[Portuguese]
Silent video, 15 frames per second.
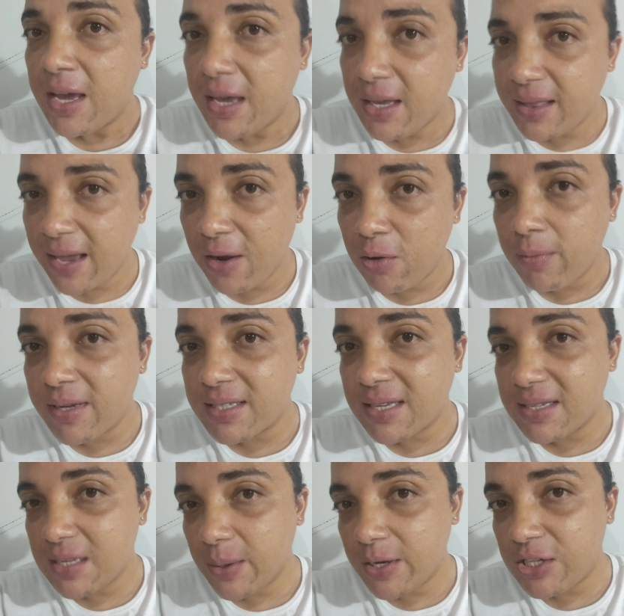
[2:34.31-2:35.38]
Que tem umas
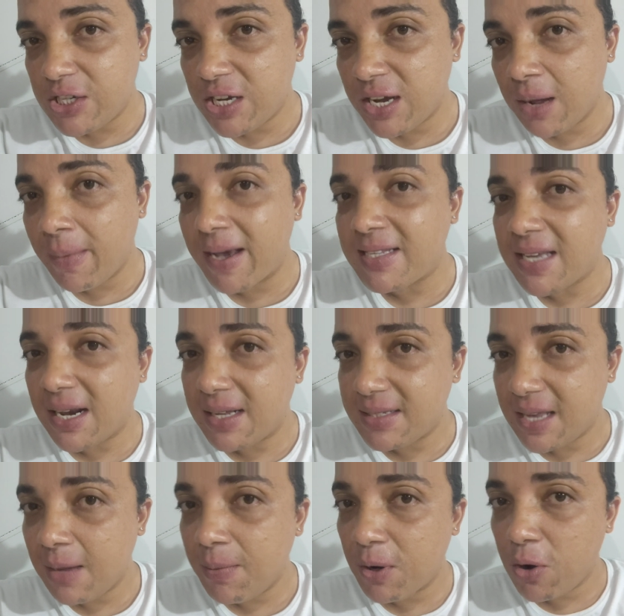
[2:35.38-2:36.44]
que são antigas, mas elas
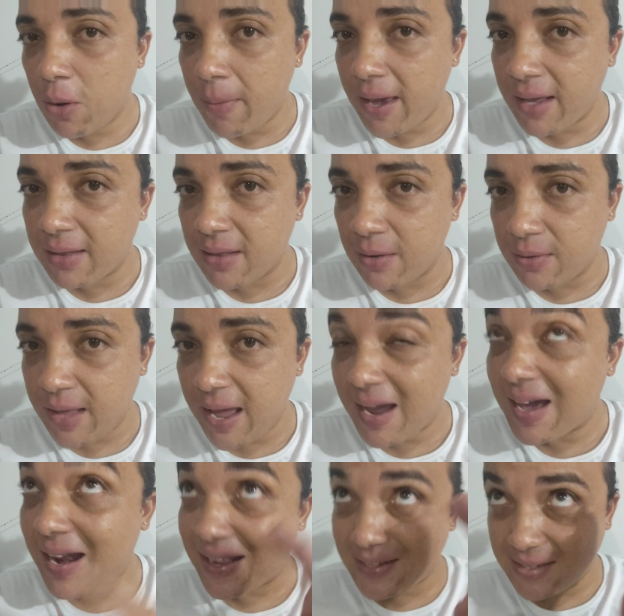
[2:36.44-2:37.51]
sempre comentam, né?
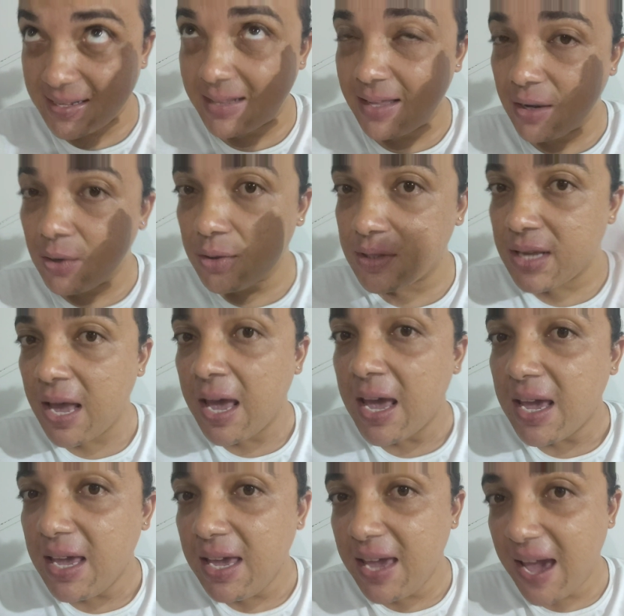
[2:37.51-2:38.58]
Graças a Deus.
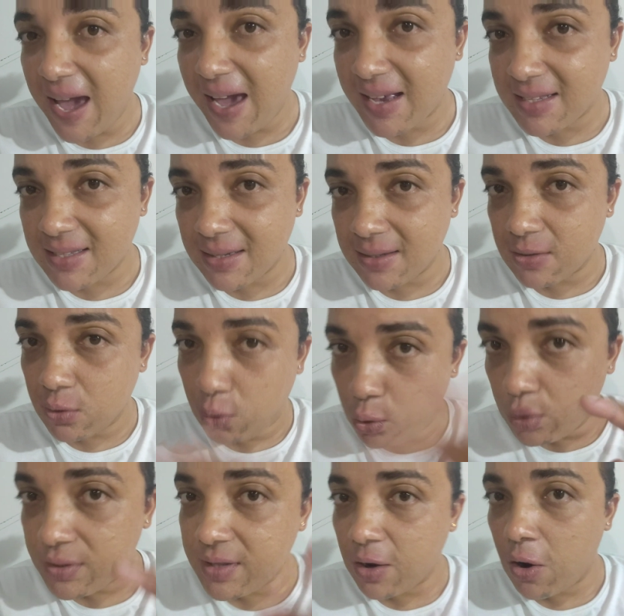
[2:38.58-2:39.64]
E essas
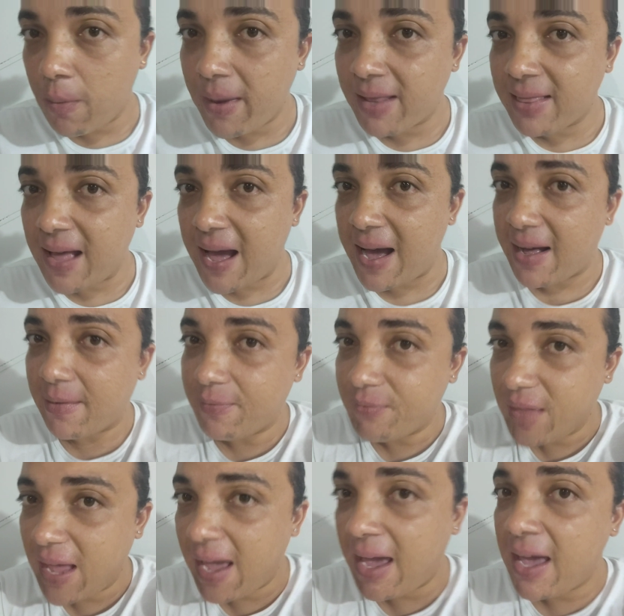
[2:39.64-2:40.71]
custa comentar,
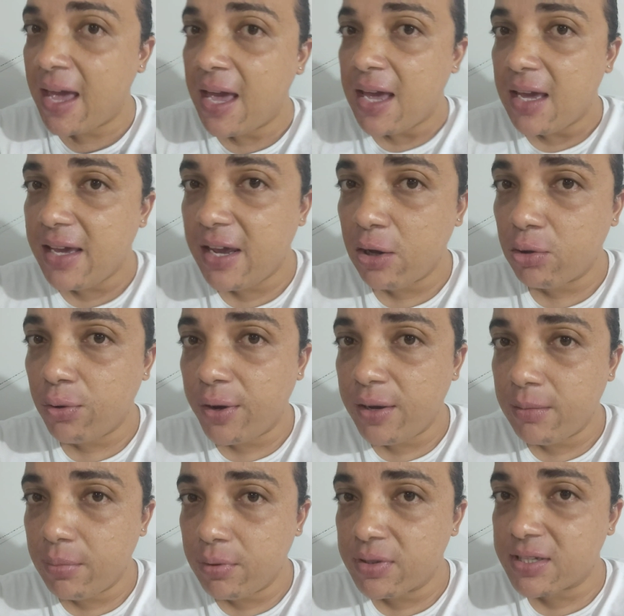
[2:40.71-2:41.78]
né? E eu tô
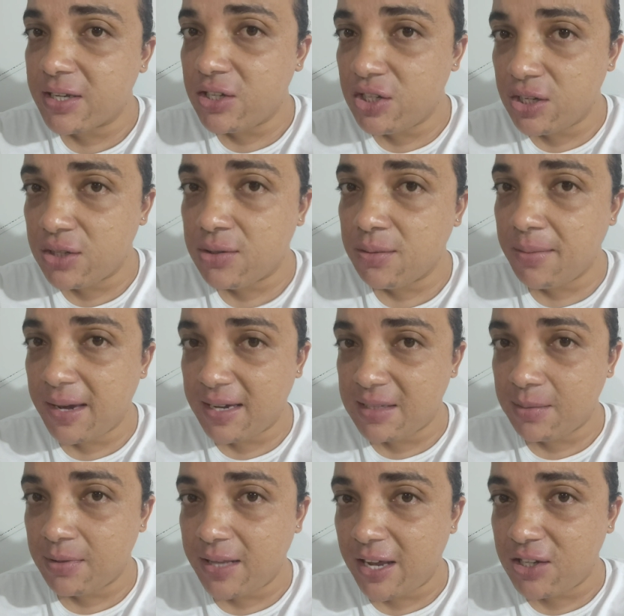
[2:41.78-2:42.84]
em busca disso
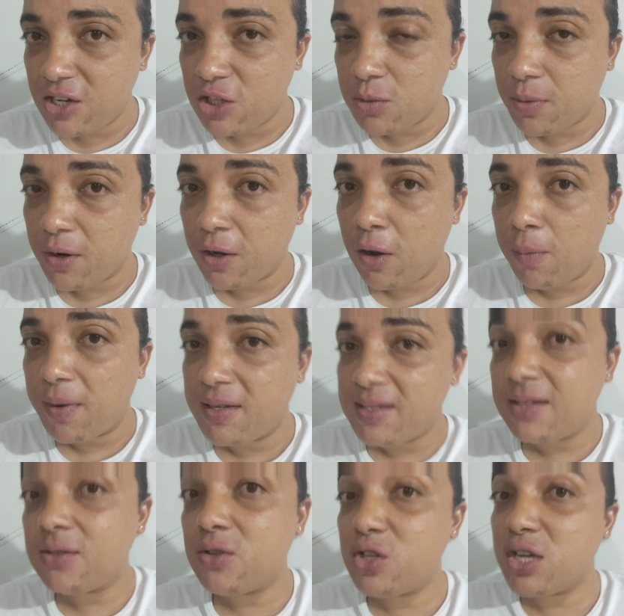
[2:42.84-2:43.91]
mesmo, né, gente? Porque eu
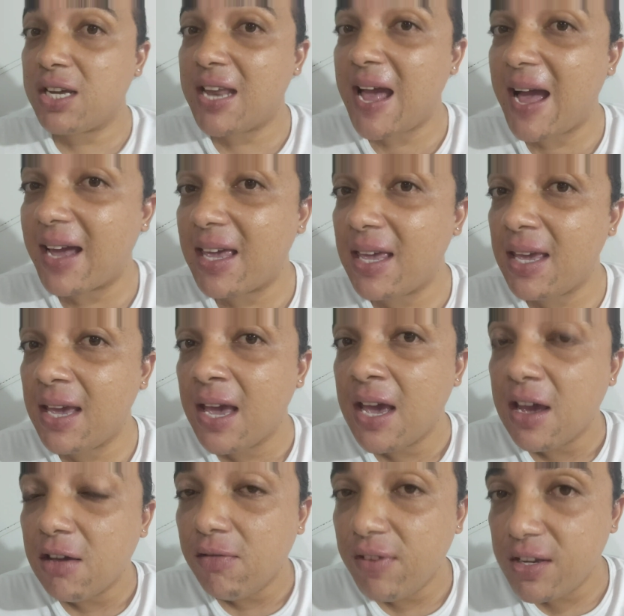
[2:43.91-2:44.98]
preciso de criar aqui
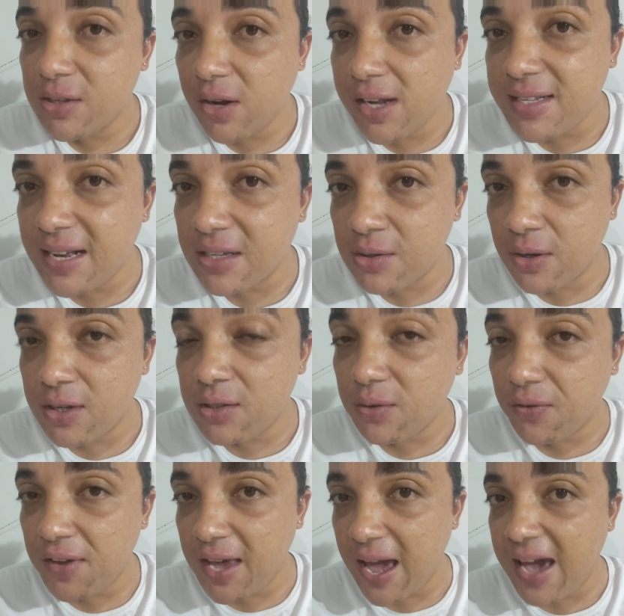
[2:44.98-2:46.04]
visualizações
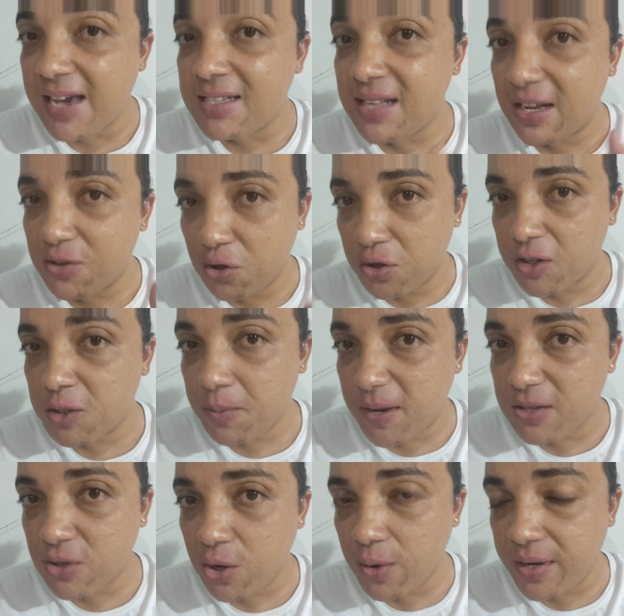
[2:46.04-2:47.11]
fiéis das outras
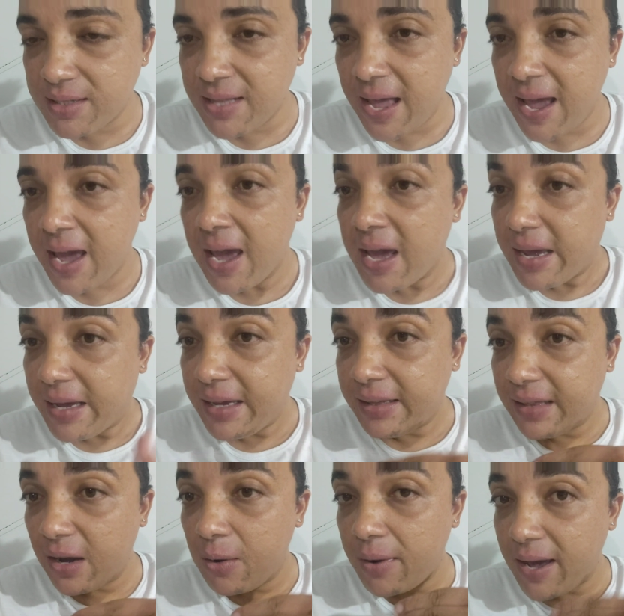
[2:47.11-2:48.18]
pessoas, né?
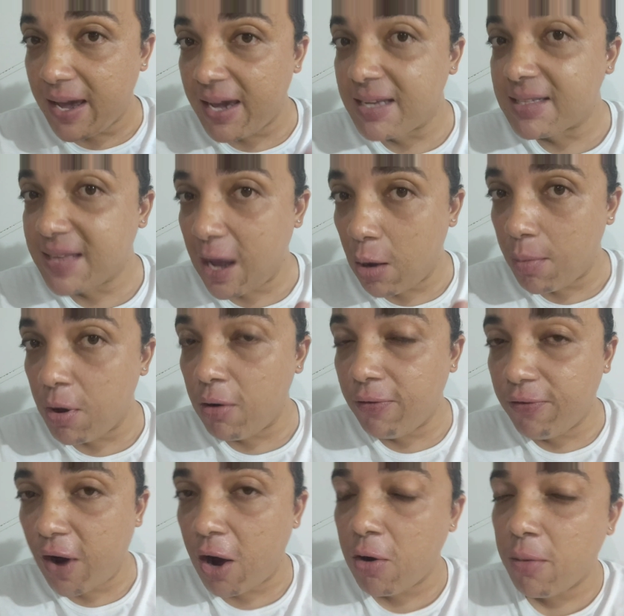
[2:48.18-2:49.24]
Então, esse é o meu
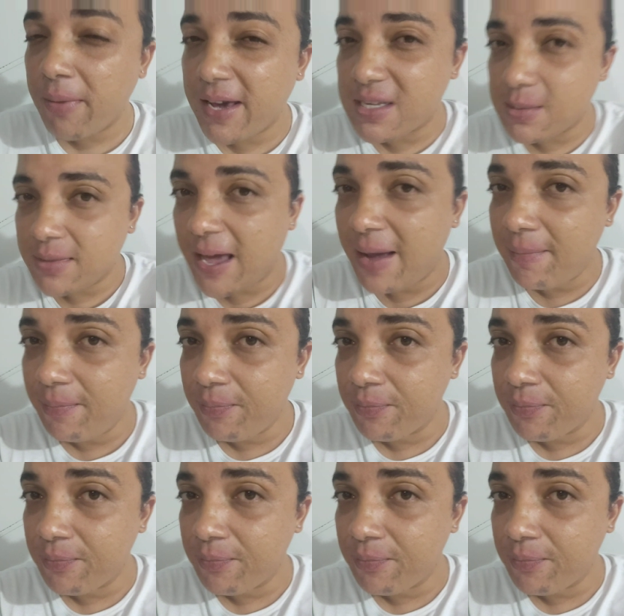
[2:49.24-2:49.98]
foco mesmo, né?